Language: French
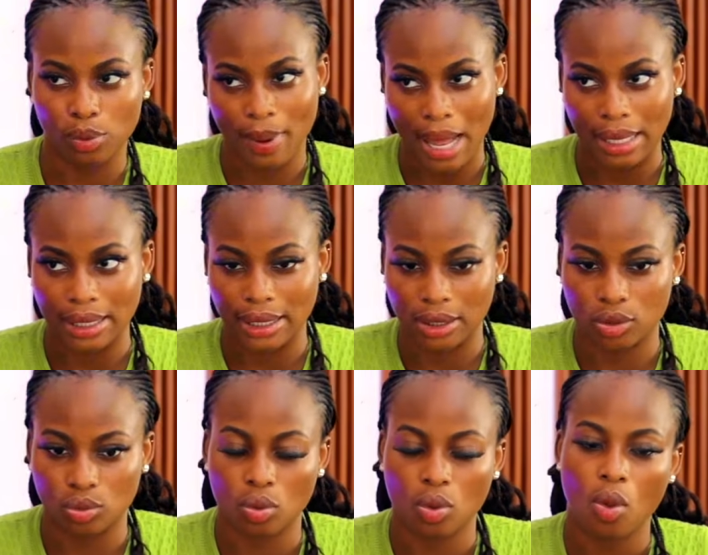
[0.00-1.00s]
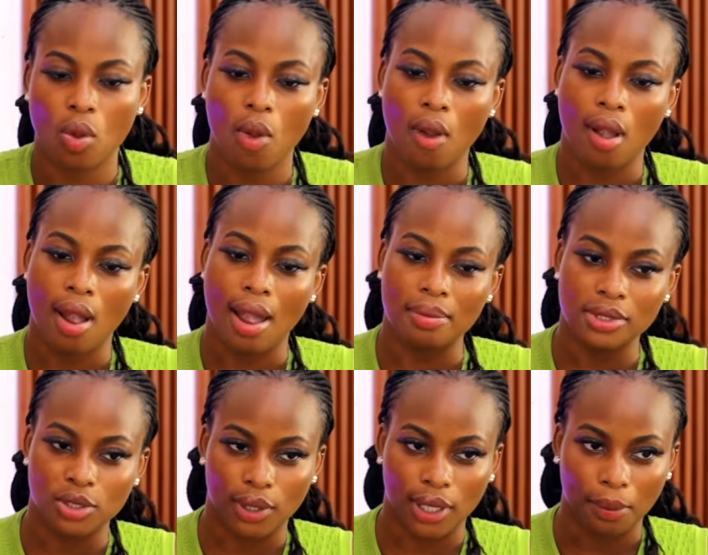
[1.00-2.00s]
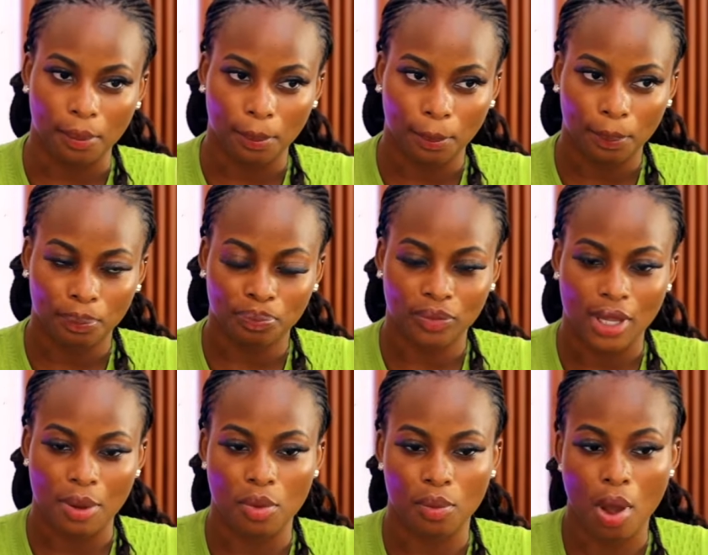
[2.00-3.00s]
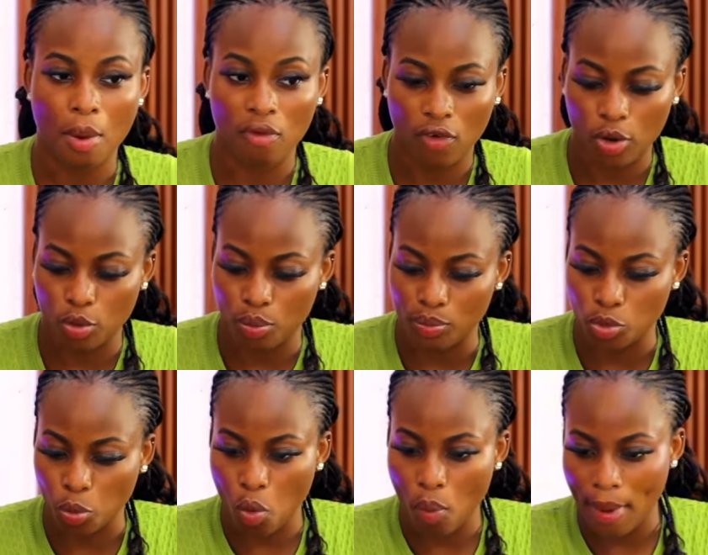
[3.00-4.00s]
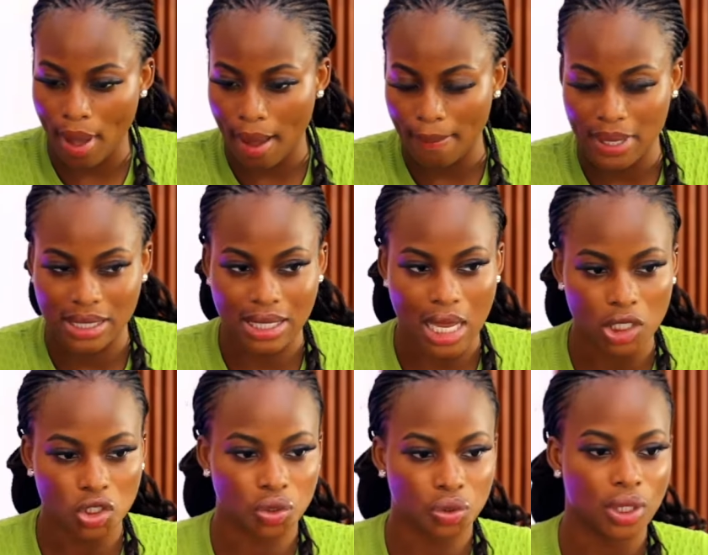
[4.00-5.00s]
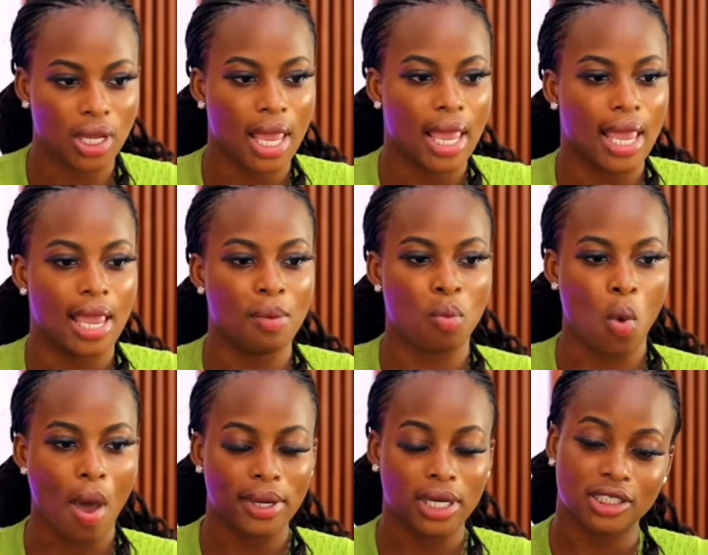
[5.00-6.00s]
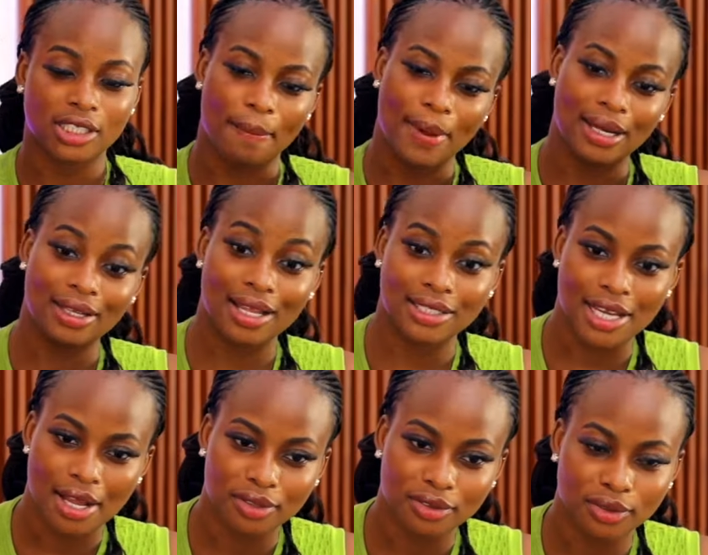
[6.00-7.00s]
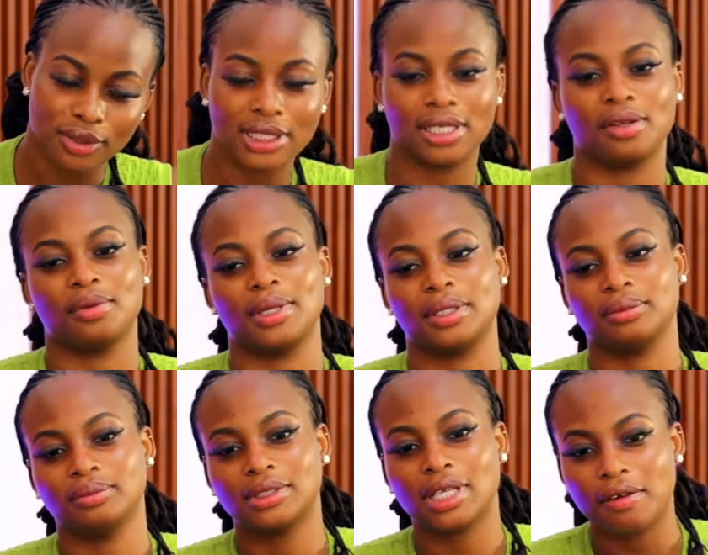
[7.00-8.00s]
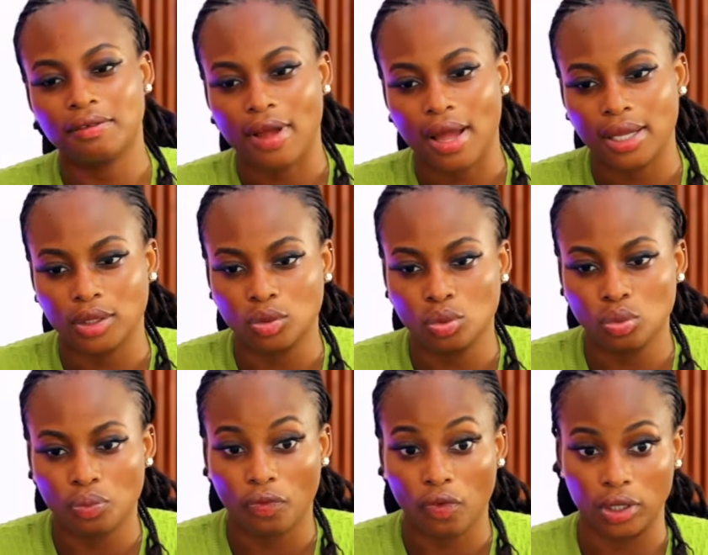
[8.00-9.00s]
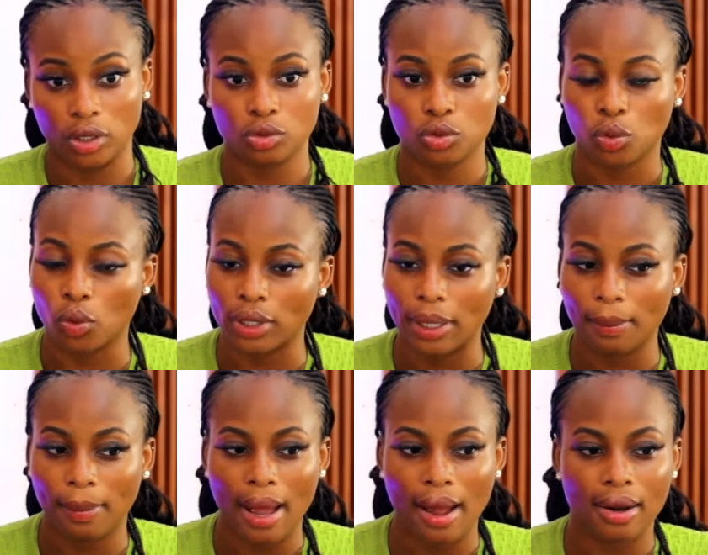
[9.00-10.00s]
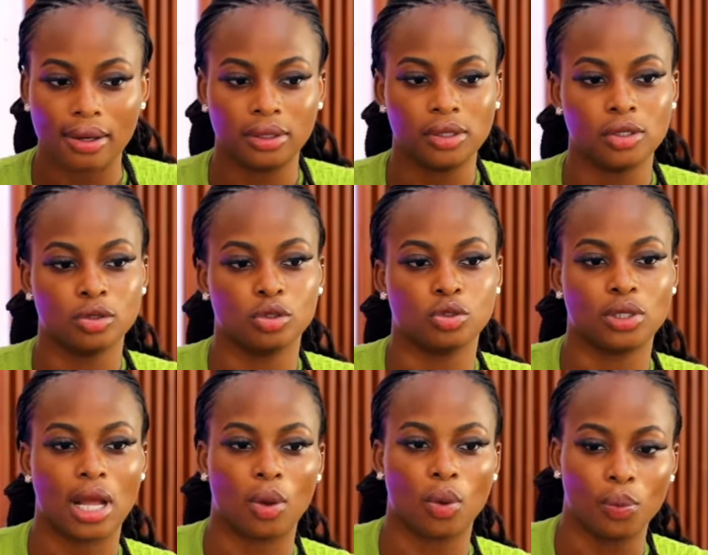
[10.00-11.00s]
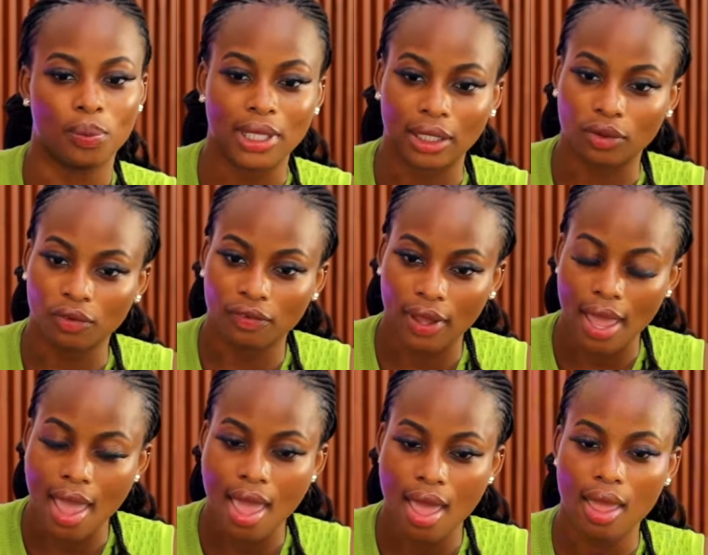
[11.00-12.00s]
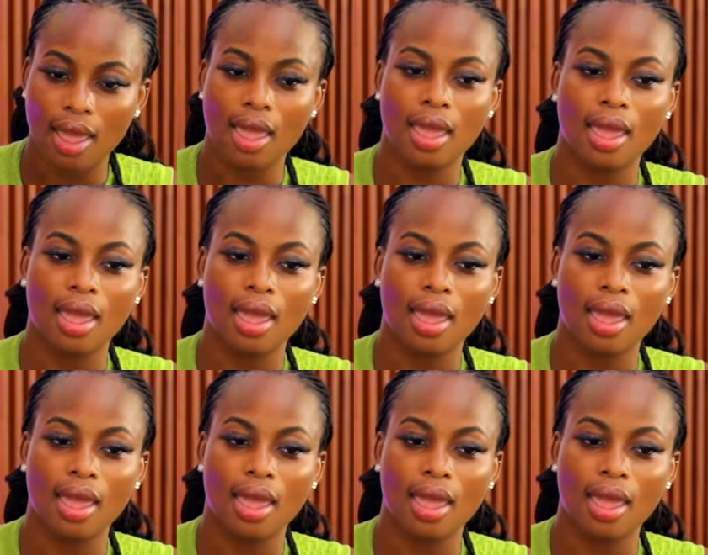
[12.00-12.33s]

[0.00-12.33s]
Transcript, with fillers: lui parler et tout. Elle me dit, OK. Elle m'envoie le numéro par message. Et moi, maintenant, j'appelle Nadia. Je lui dis, eh ben, ça va et tout. Enfin, on ne se connaît pas. Je suis la copine à ton frère.